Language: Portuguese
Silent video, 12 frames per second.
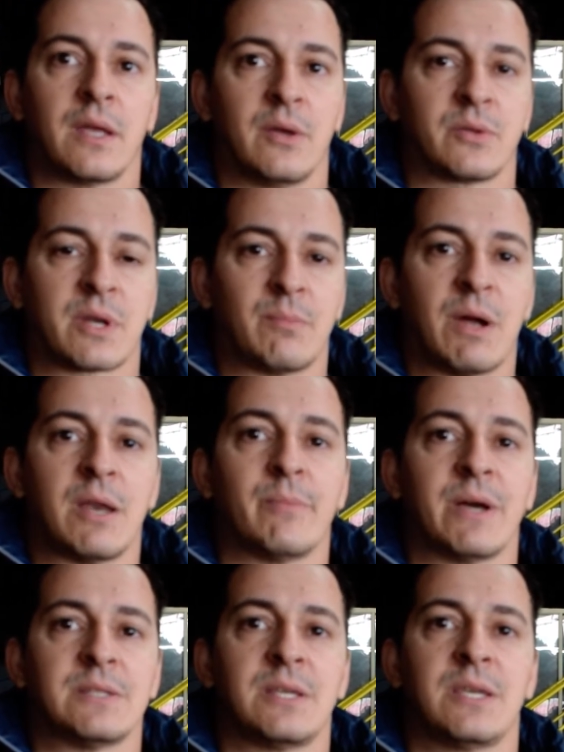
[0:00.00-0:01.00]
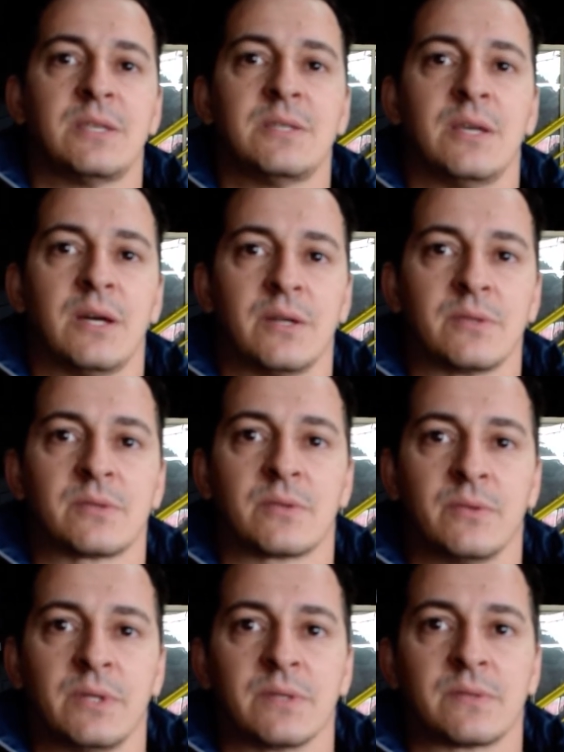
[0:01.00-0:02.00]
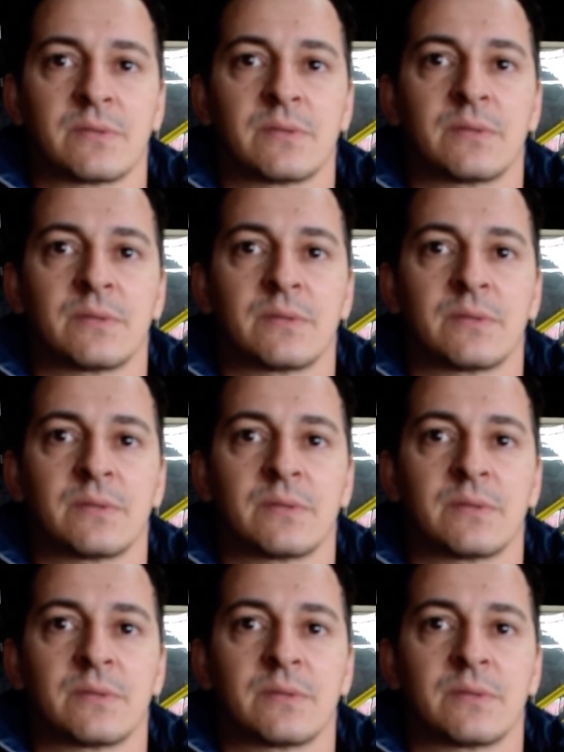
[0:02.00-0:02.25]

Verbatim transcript: Eu trabalho há mais de 15 anos com isso.